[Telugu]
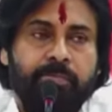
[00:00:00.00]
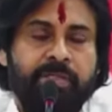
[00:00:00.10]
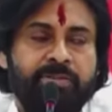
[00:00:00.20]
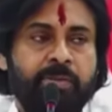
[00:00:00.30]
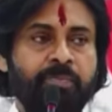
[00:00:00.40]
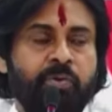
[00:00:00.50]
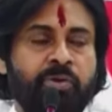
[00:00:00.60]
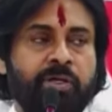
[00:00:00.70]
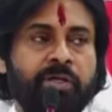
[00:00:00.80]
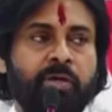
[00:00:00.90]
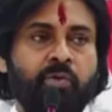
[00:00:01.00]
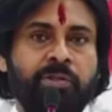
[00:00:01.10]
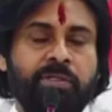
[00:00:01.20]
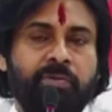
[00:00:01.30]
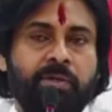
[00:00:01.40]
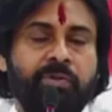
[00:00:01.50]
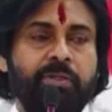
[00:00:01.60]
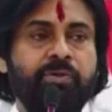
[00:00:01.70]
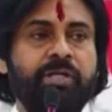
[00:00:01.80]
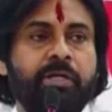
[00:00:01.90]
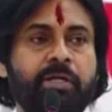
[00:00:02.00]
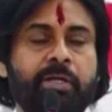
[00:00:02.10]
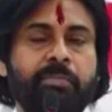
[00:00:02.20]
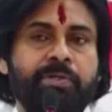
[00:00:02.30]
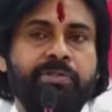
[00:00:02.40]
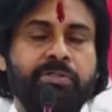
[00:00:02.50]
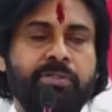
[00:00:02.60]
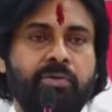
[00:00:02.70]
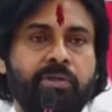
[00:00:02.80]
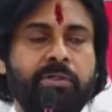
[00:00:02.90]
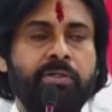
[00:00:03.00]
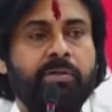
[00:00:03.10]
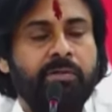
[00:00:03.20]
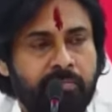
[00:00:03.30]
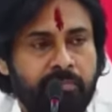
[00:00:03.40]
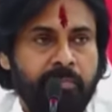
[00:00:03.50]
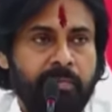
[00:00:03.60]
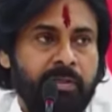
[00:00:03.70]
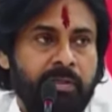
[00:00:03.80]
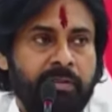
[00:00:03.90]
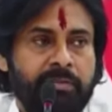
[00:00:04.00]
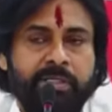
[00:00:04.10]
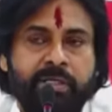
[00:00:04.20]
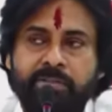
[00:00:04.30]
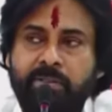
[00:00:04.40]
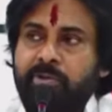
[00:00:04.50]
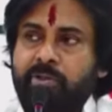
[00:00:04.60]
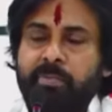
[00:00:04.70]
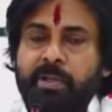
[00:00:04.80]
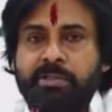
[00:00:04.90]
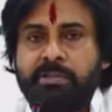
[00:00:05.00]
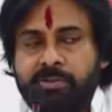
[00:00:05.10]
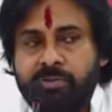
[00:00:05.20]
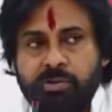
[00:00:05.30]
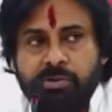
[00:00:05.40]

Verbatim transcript: దాన్ని సంపూర్ణంగా కొంత ఒక విధి విధానాలు ఏర్పరిచిన తర్వాత సరైన సమయంలో బాధ్యతల నుంచి కూడా